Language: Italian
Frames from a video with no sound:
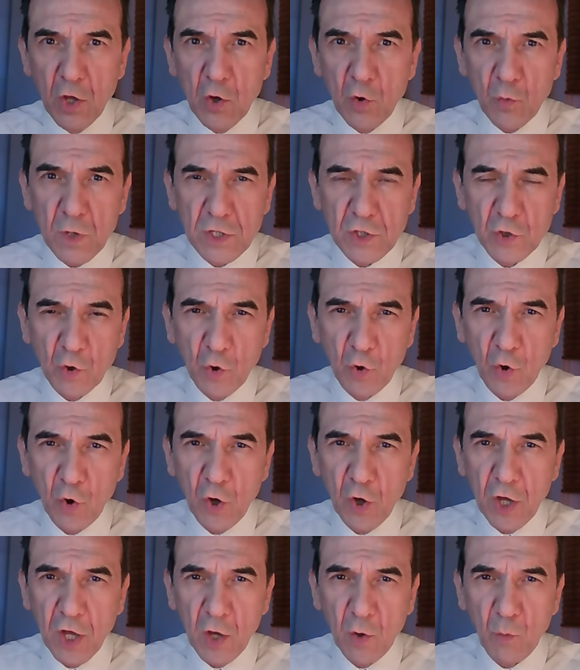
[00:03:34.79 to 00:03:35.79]
Questo
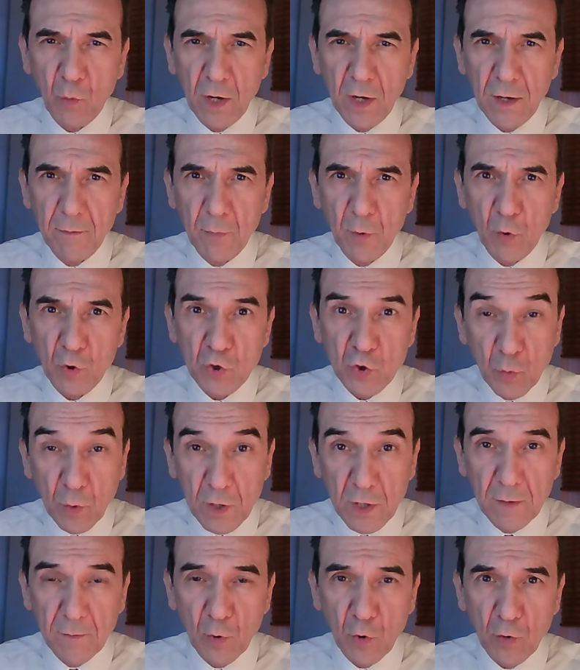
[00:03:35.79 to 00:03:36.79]
equilibrio o
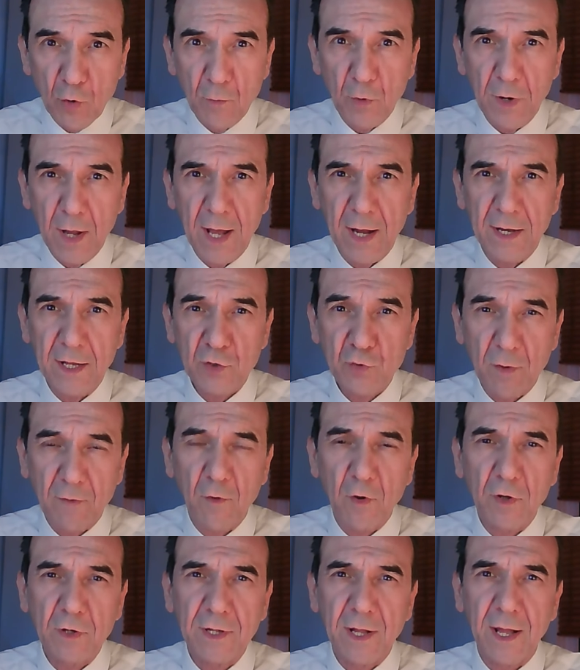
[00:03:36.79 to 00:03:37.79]
squilibrio ormonale a sua
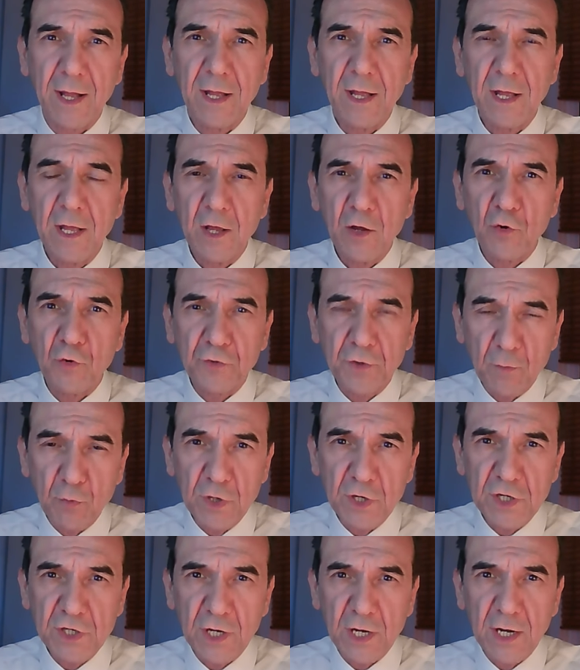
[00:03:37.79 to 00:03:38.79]
volta
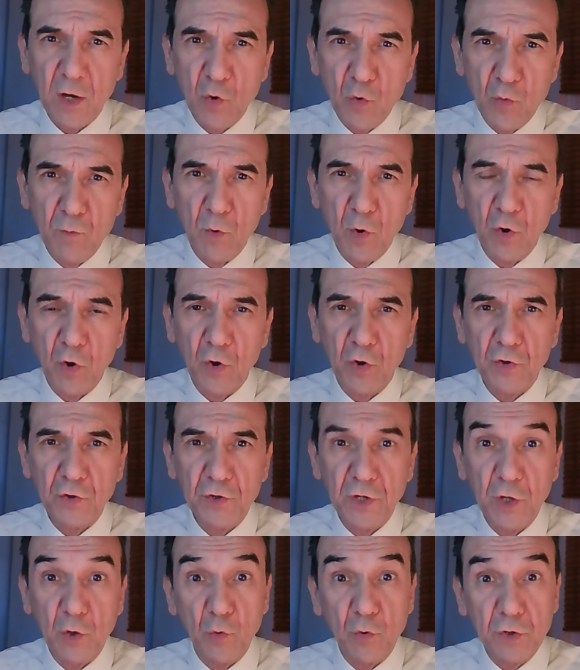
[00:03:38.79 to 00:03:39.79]
contribuisce all'accumulo
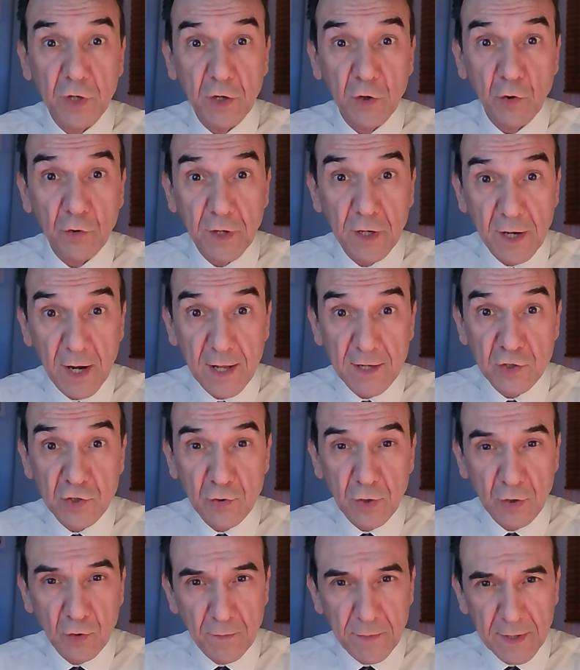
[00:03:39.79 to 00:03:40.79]
di ulteriore
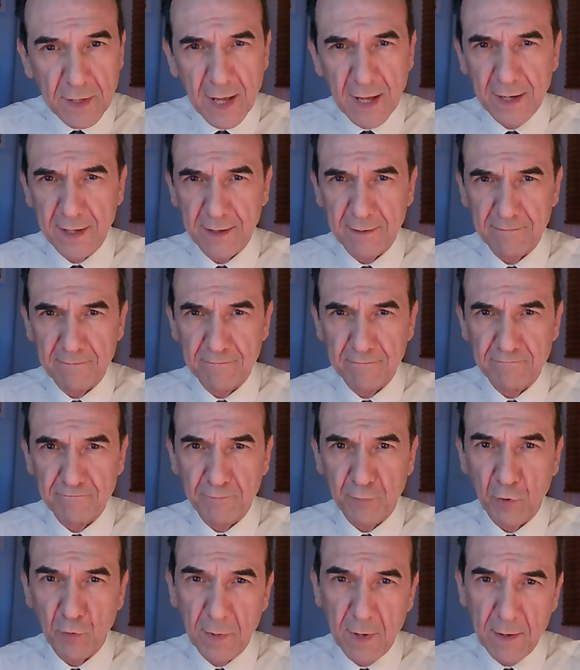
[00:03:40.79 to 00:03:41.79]
grasso addominale,
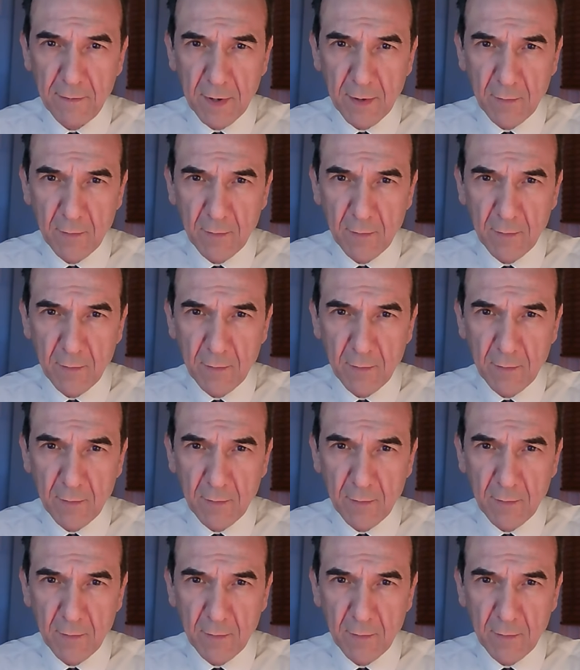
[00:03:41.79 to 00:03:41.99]
problemi